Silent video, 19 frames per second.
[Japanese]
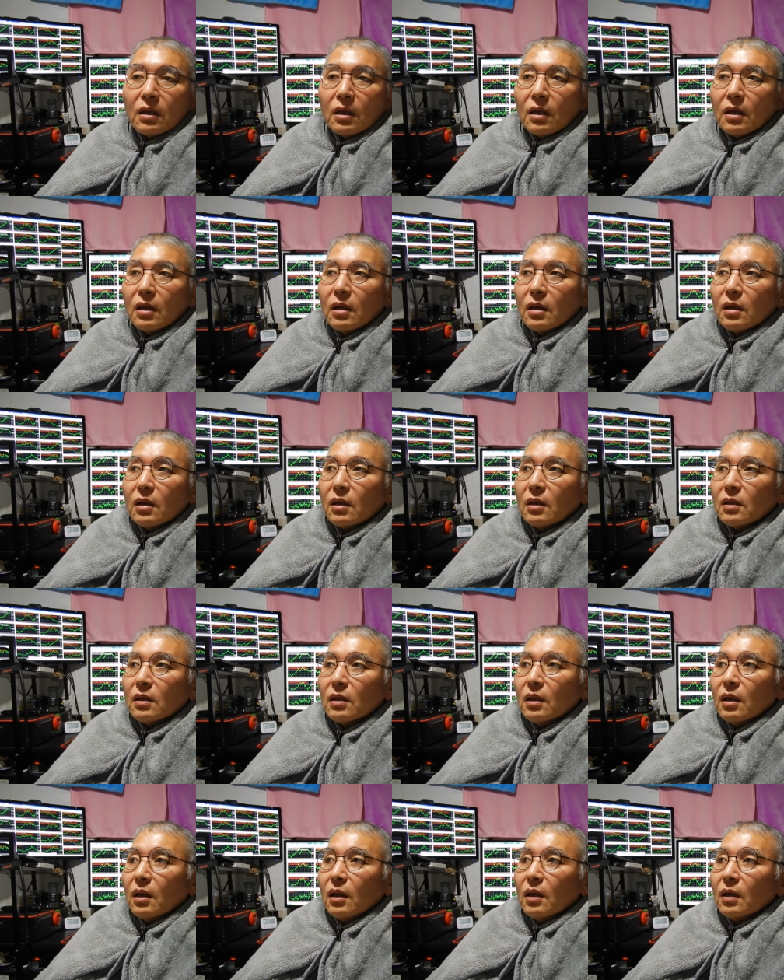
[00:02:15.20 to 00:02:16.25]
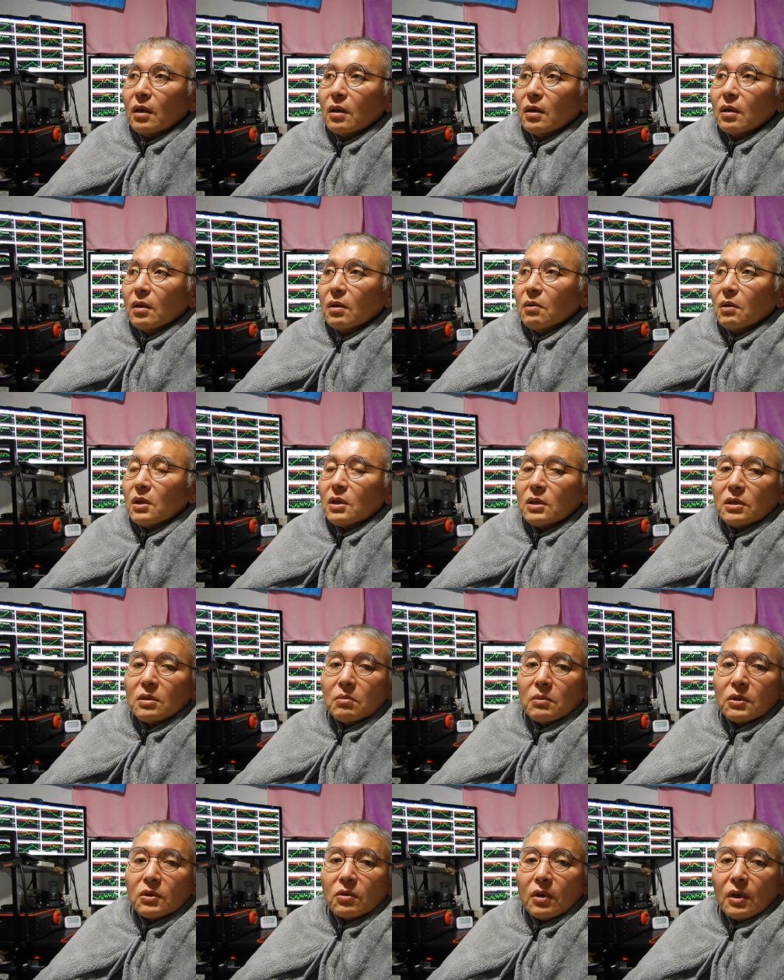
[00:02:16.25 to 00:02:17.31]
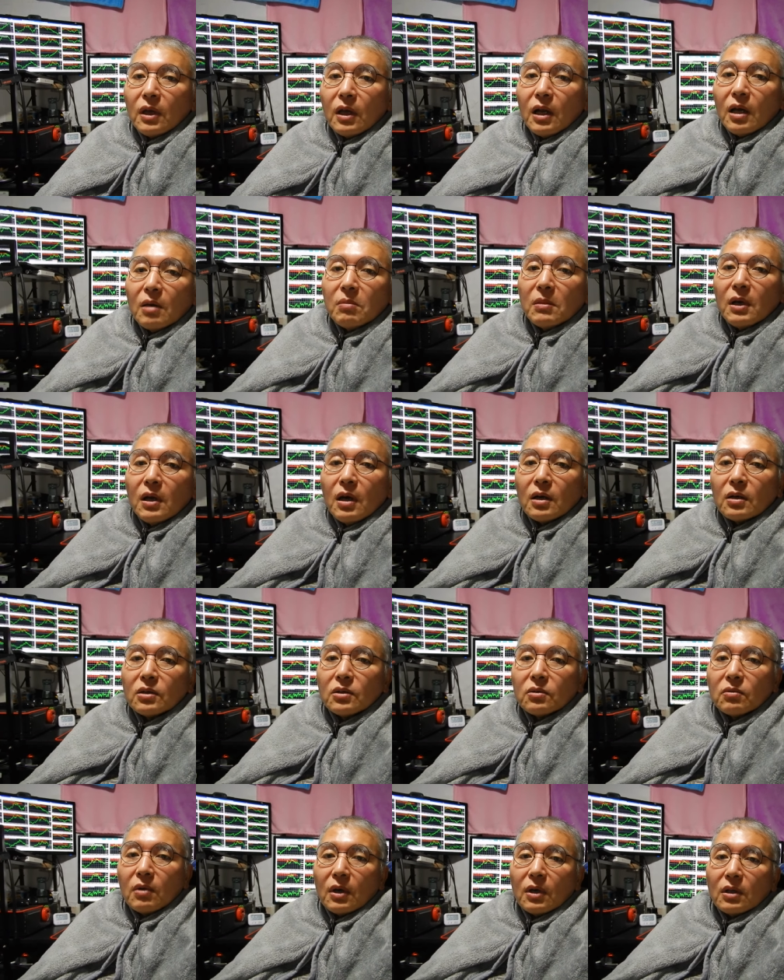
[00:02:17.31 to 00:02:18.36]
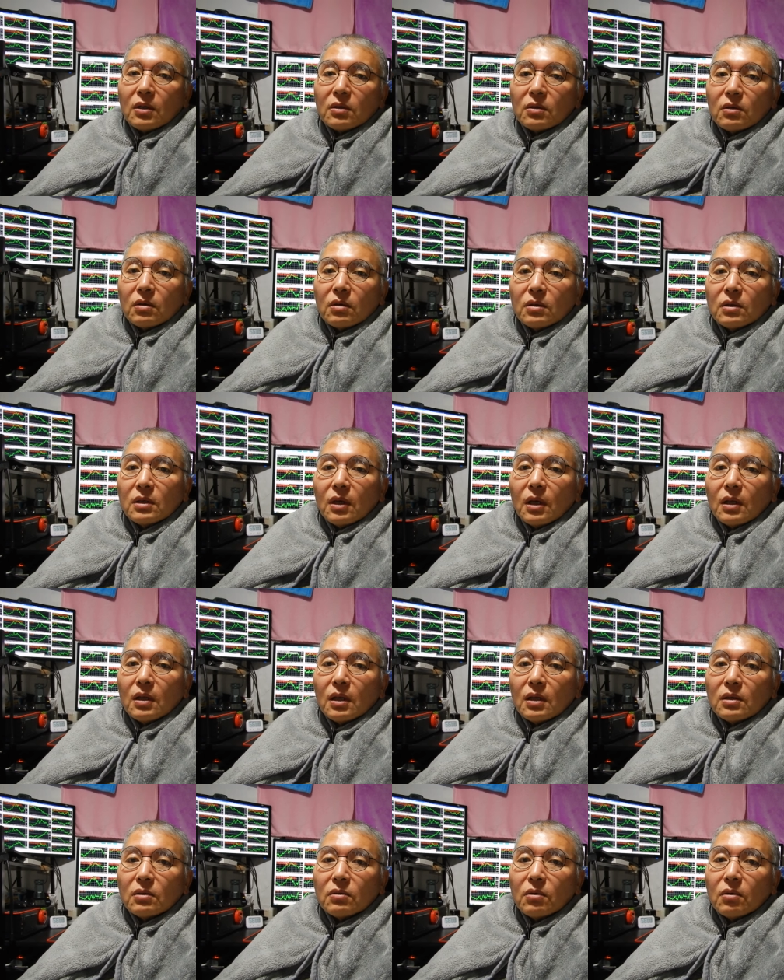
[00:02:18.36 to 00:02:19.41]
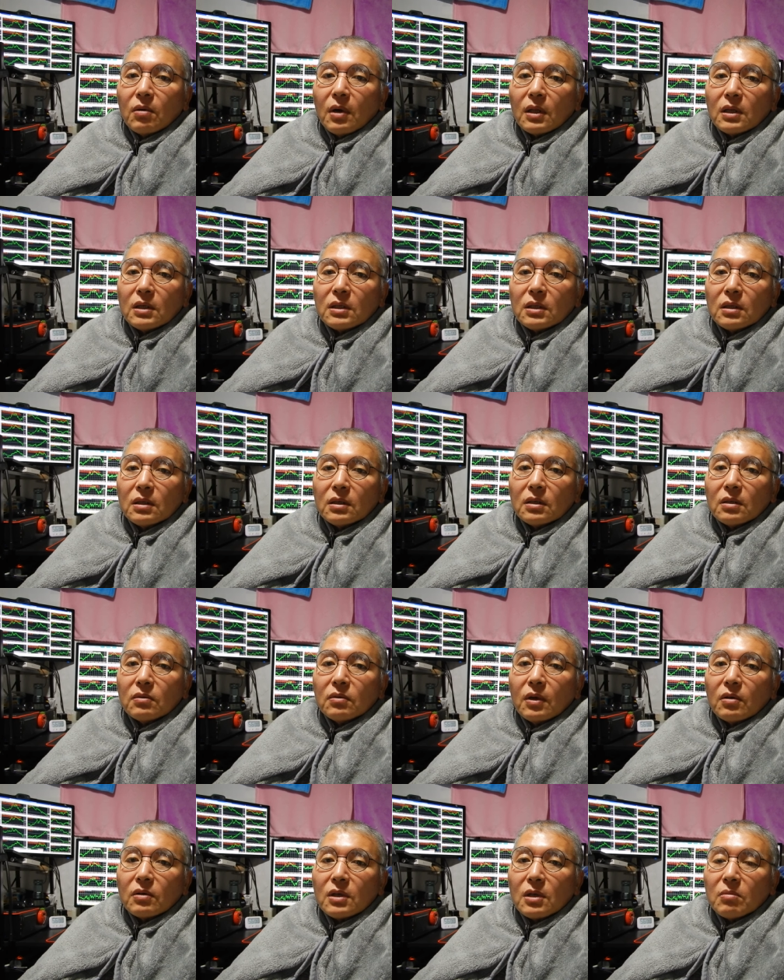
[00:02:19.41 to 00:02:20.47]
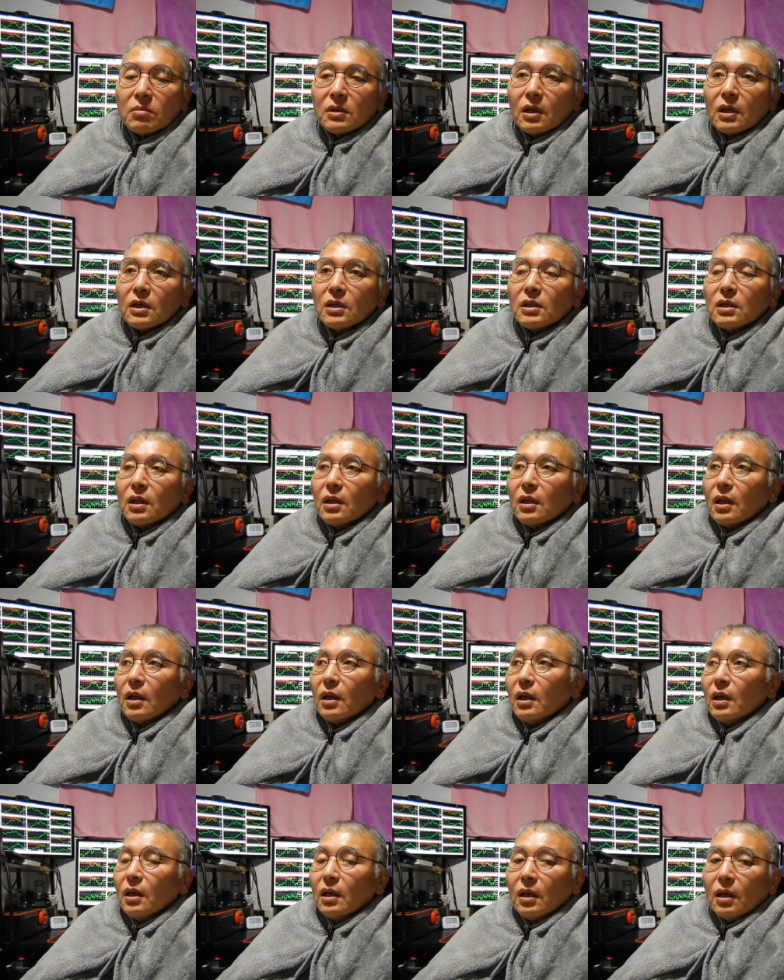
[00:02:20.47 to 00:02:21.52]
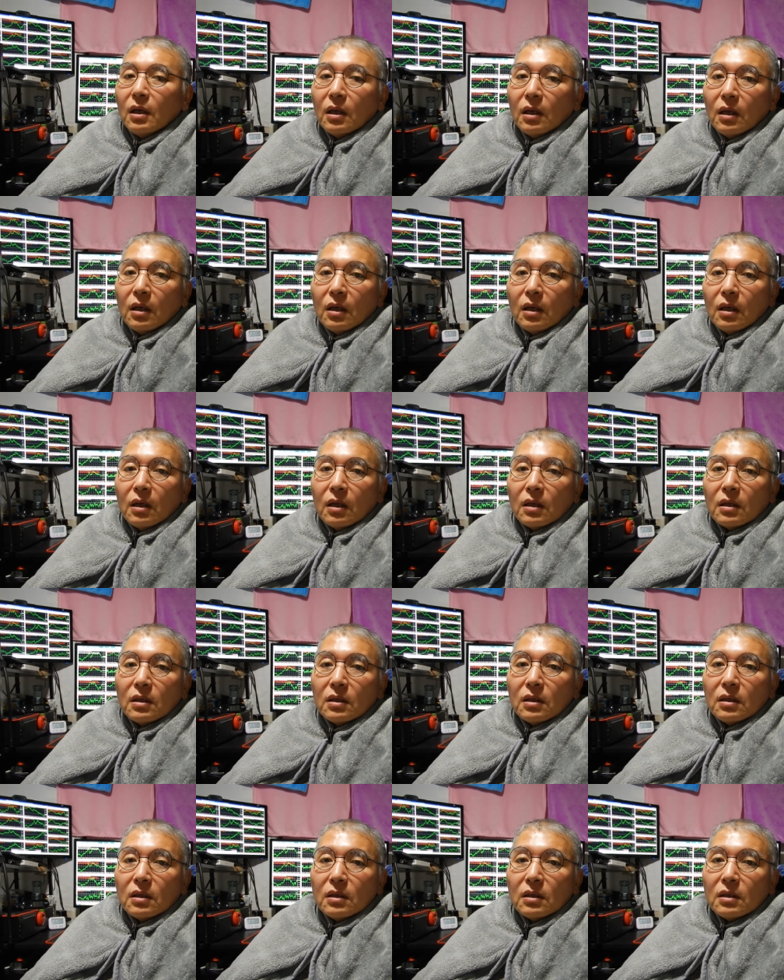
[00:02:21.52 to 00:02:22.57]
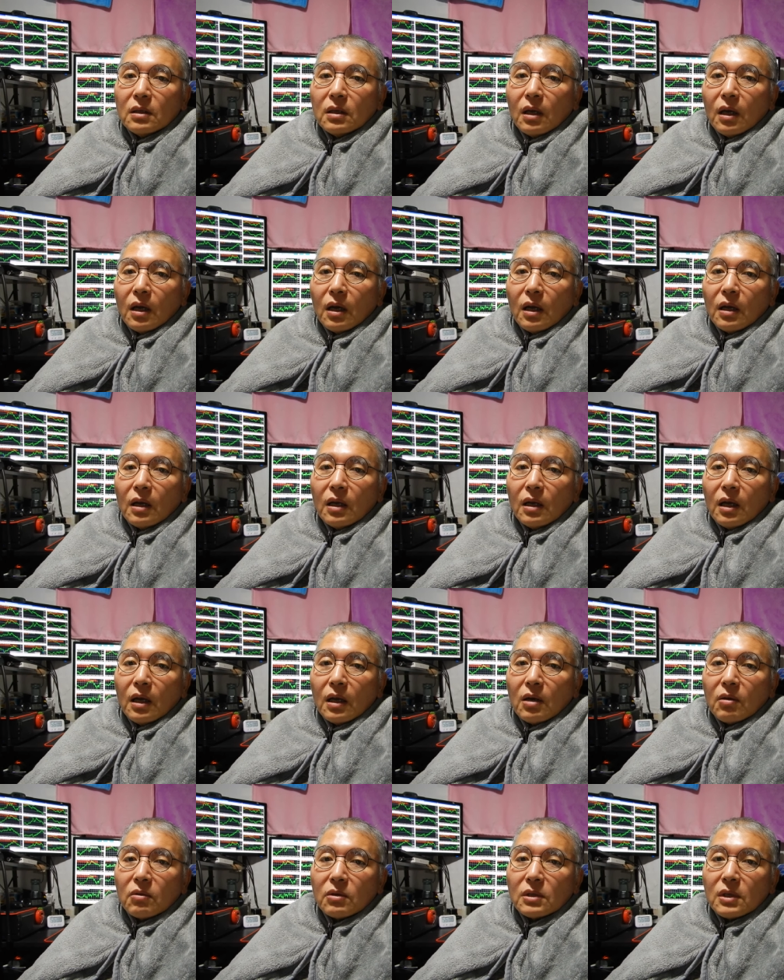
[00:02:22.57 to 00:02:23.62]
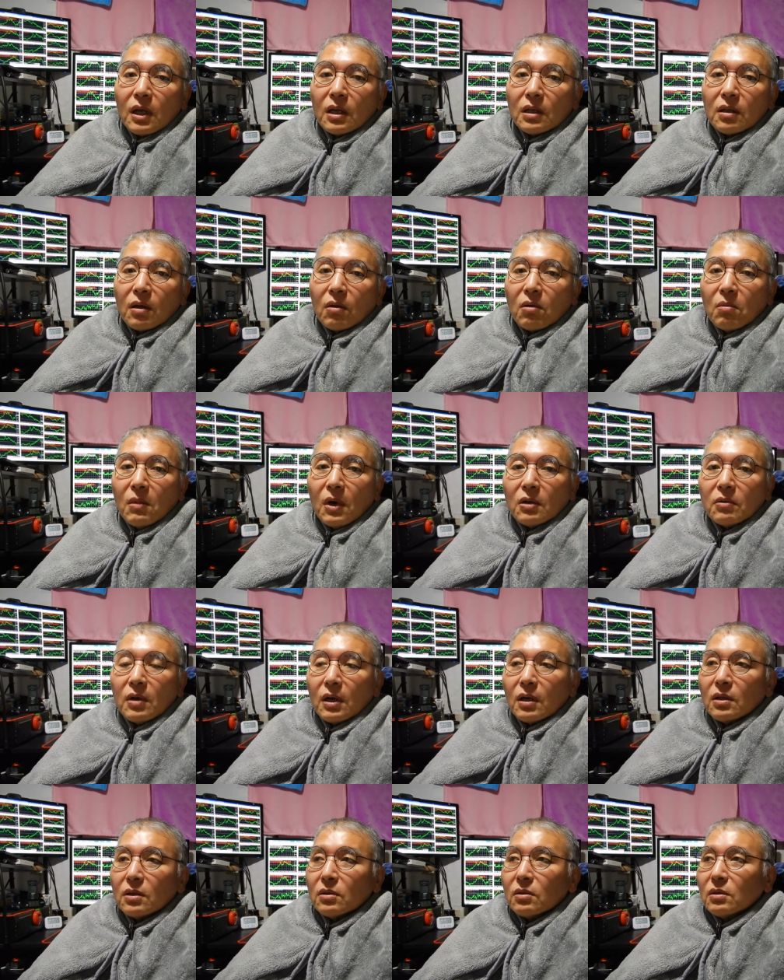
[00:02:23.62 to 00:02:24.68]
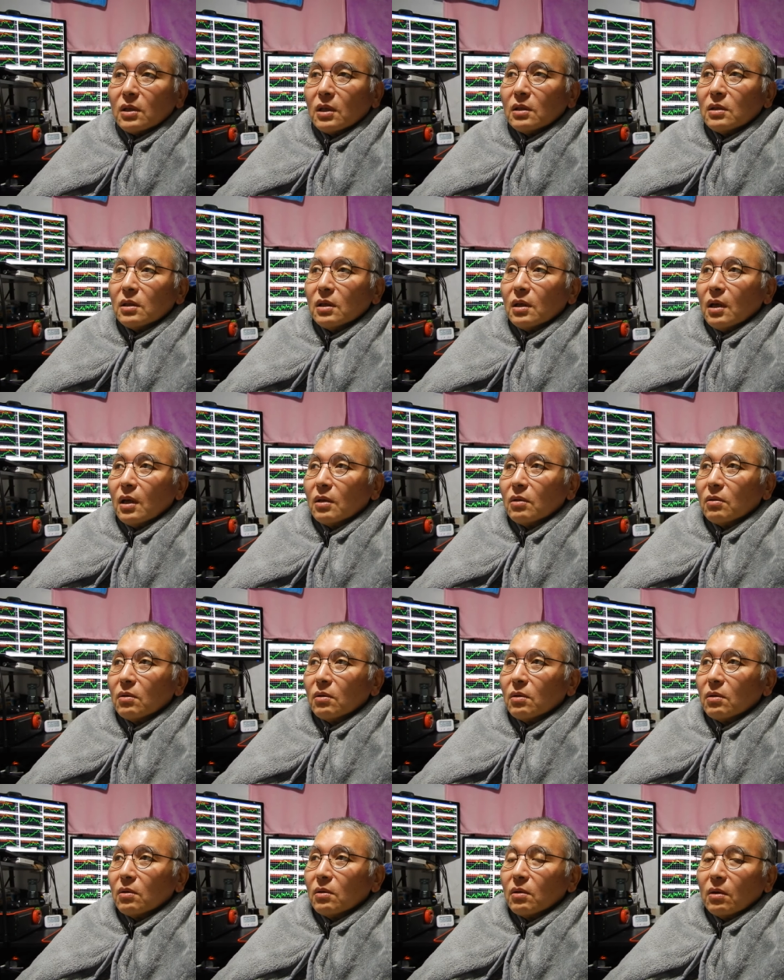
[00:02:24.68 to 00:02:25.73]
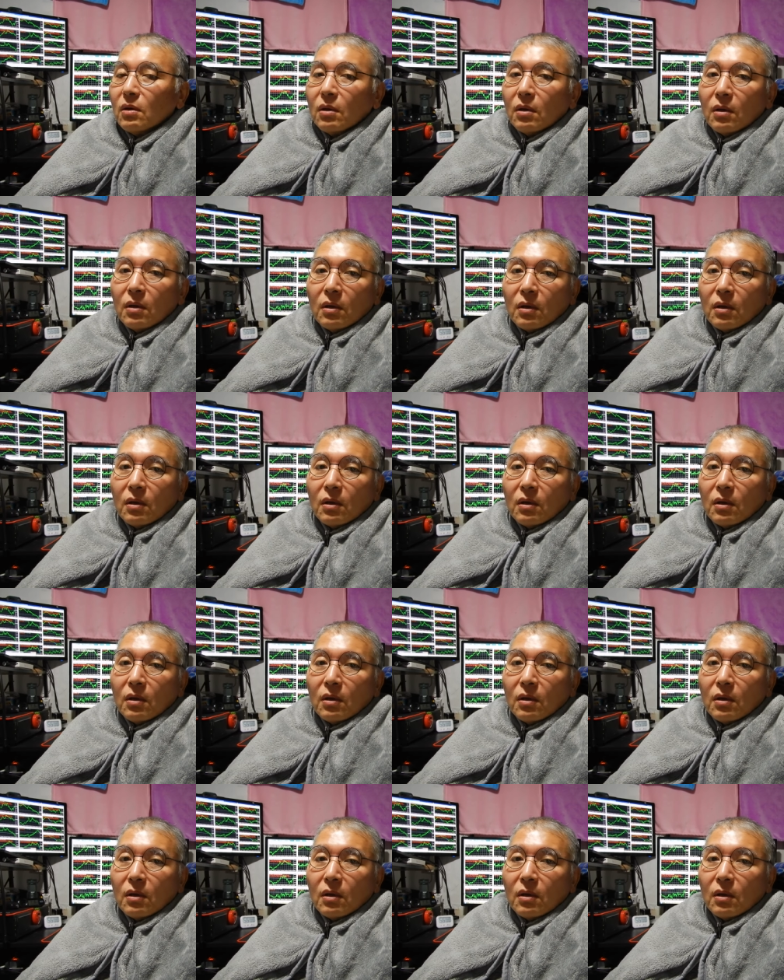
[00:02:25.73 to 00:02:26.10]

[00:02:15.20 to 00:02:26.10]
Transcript: ねで私もそのえらい迷惑するわけですよ人間たちと私上の生物が生きててね。人間が偉い顔されたら困るわけですよ。全然あの、